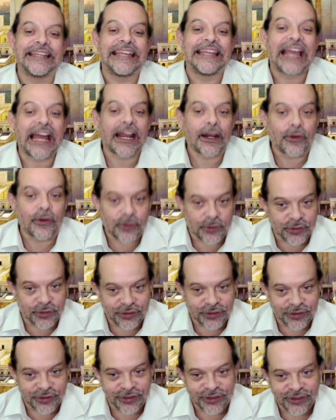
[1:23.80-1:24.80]

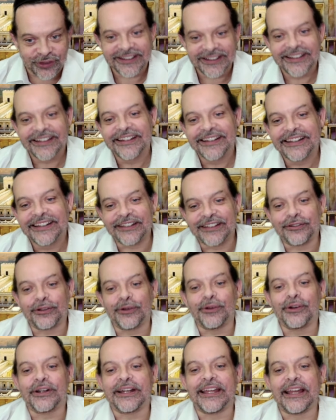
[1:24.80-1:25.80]
guiarlos. Eso
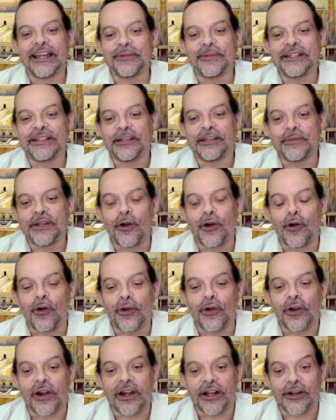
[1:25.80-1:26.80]
es lo que llaman también
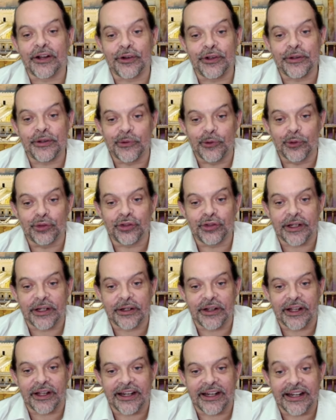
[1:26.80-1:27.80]
Orla Goim
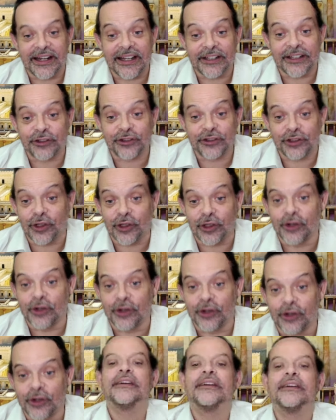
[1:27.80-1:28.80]
a, a las naciones.
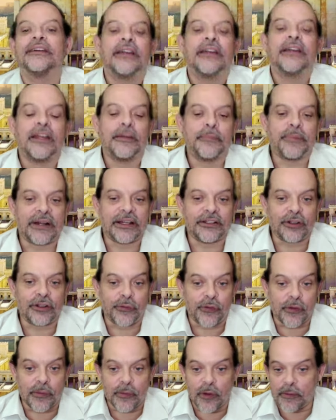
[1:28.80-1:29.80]
Y para eso
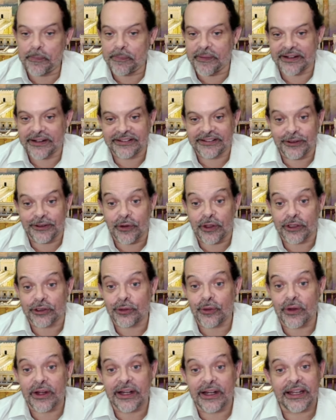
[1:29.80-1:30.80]
fuimos esparcidos a
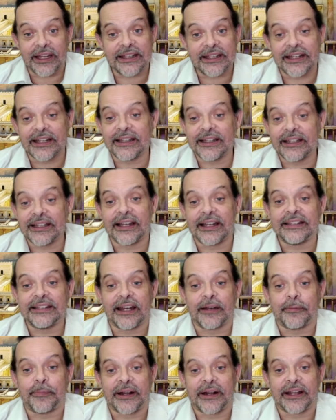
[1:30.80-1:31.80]
todas las esquinas de la
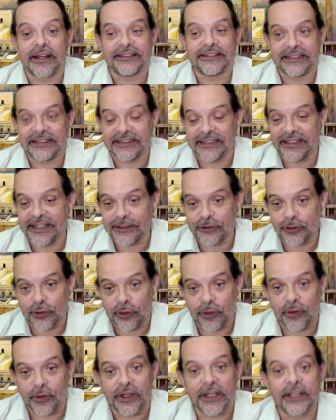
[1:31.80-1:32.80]
tierra, para asistir a
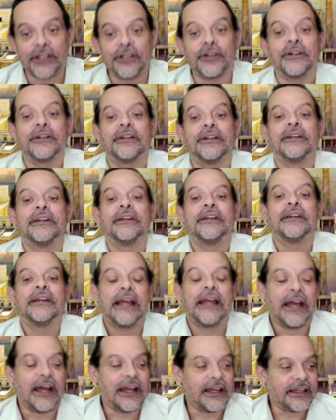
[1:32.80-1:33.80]
todos ellos
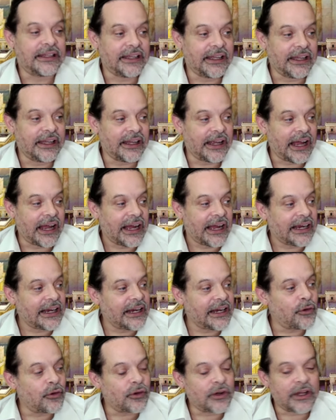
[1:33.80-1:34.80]
a que
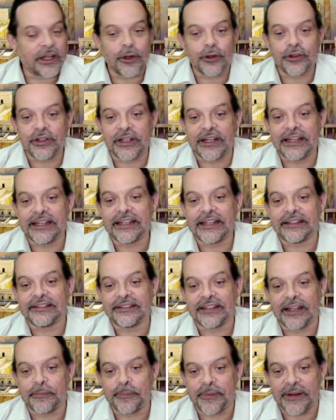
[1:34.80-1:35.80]
hagan lo que ellos tienen que
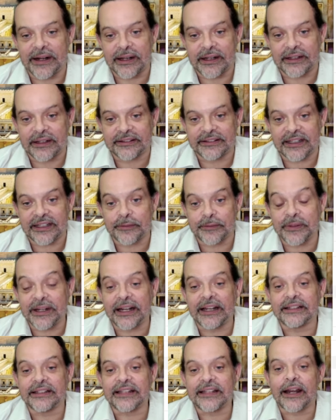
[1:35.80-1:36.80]
hacer para servir
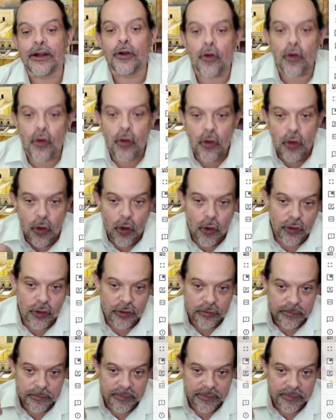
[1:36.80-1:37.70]
al Eterno con